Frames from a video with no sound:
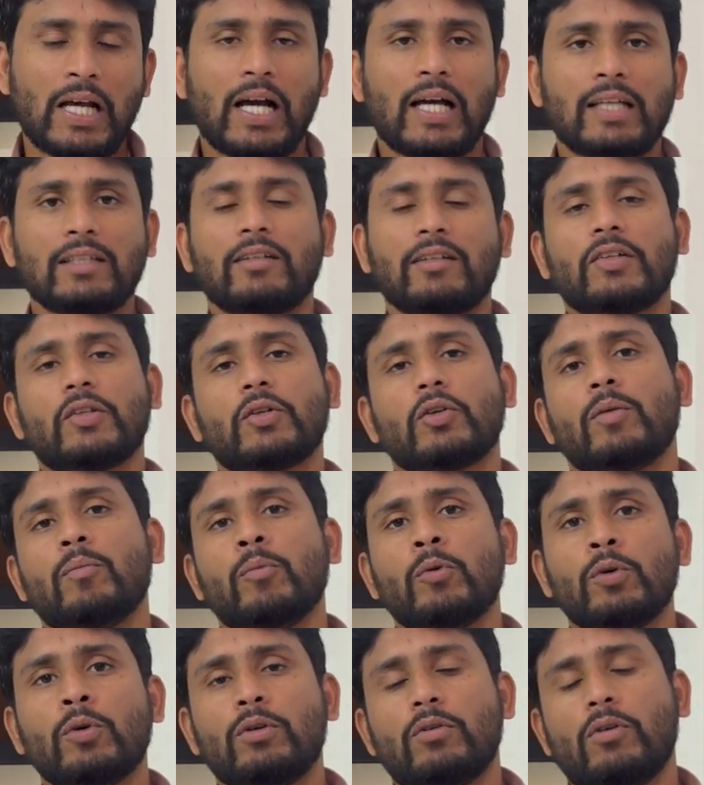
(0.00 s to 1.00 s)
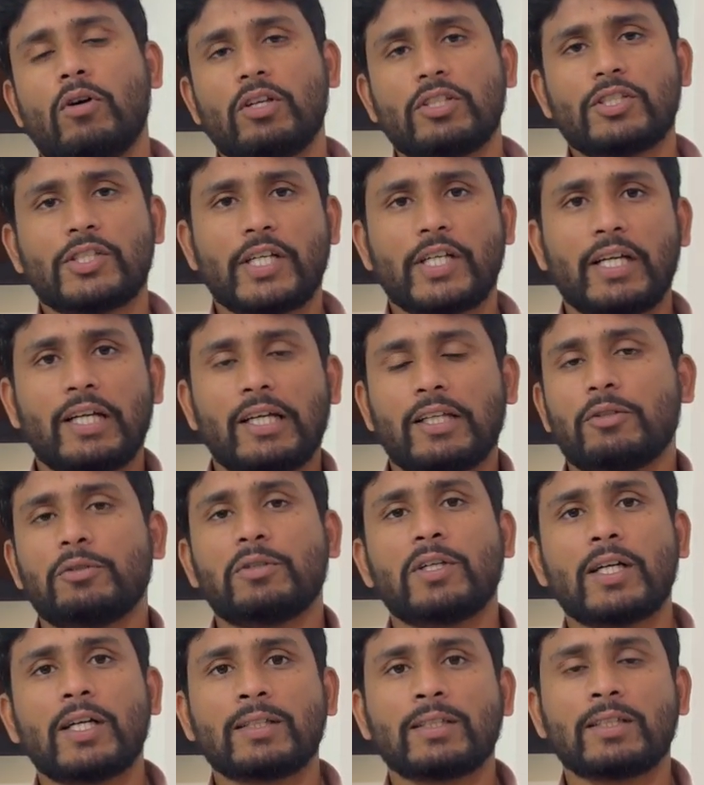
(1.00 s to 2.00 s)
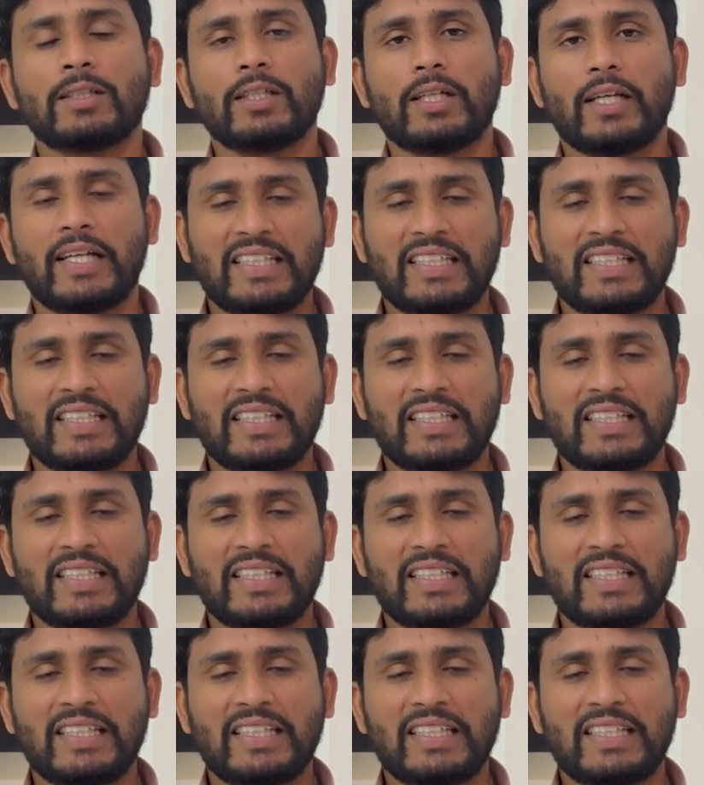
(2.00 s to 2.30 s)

ఆ తర్వాత ఒక మూడు ఆస్ట్రేలియాతో ఆడుతుంది